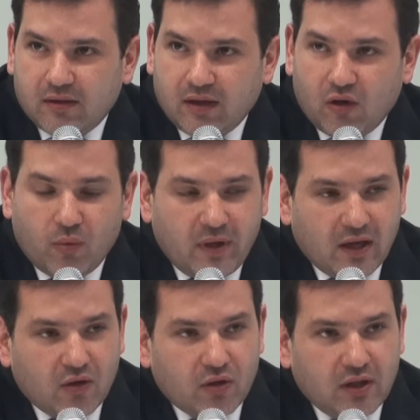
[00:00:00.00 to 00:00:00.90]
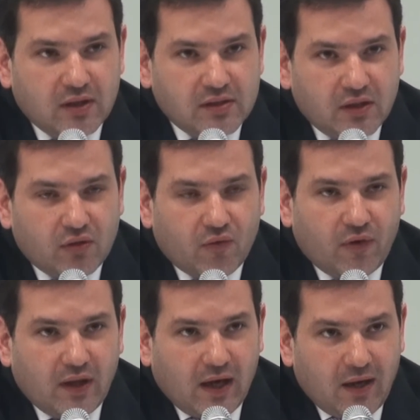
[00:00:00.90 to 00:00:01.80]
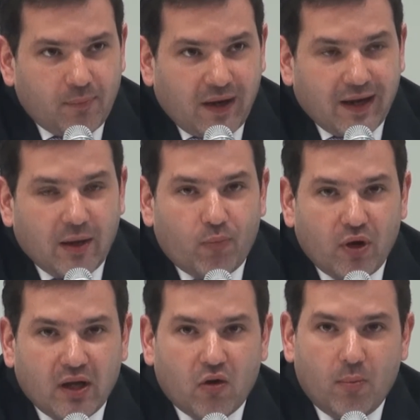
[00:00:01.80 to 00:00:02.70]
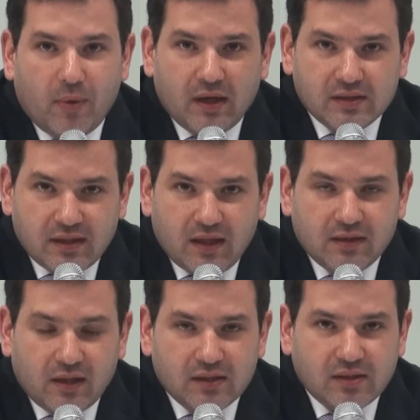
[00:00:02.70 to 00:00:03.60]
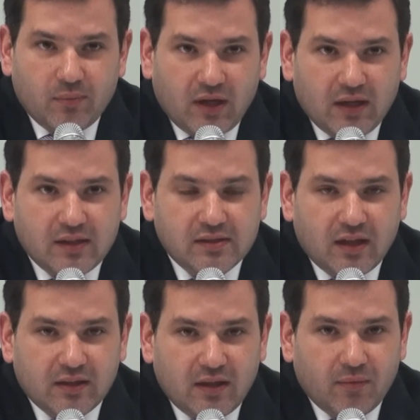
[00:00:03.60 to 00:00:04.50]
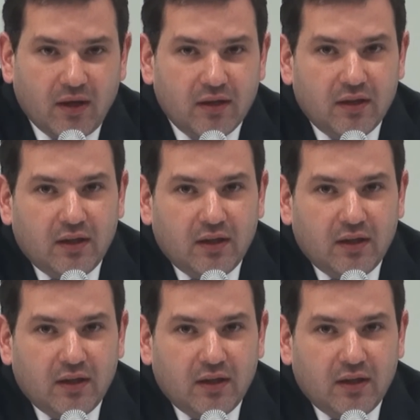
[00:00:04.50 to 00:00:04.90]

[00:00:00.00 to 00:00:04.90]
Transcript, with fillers: del gobierno del Distrito Federal para que pueda comparecer ante la Asamblea Legislativa